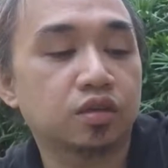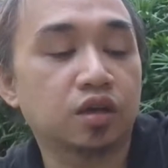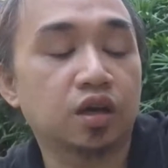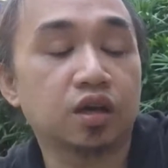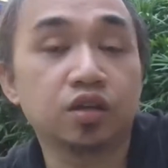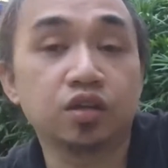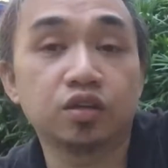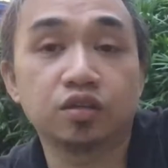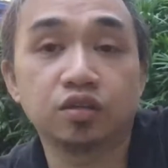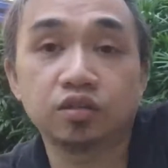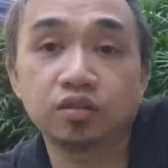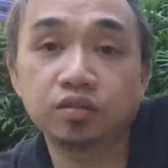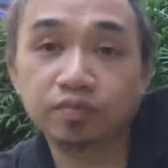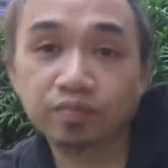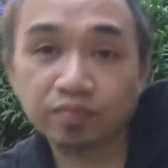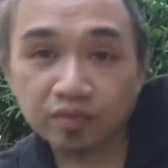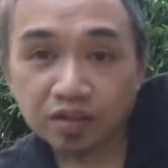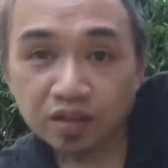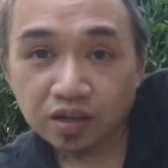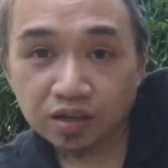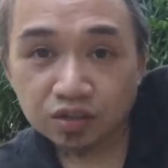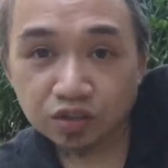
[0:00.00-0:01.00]
Ayun.
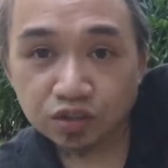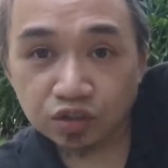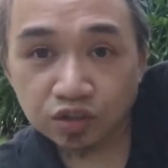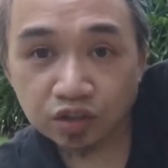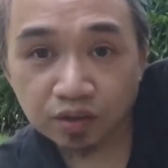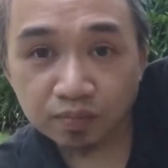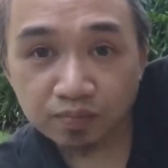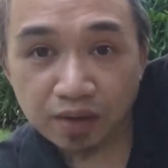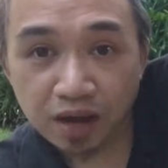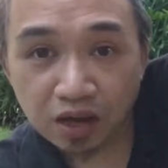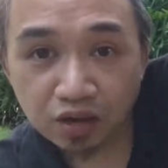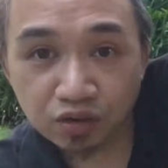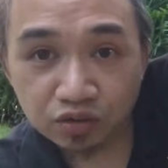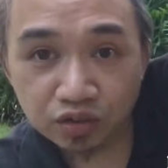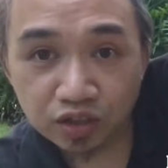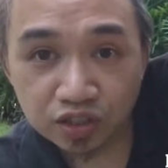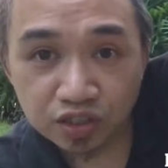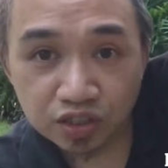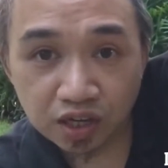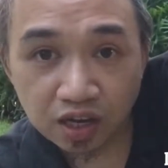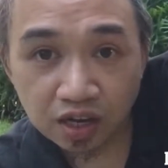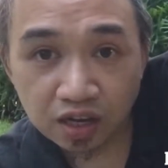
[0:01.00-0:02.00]
So nagbago na
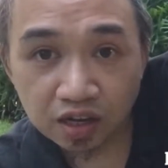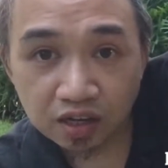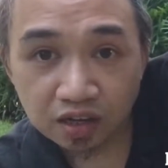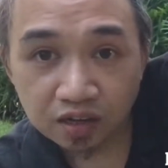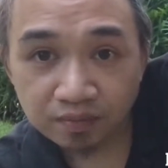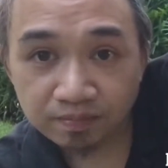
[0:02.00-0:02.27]
siya.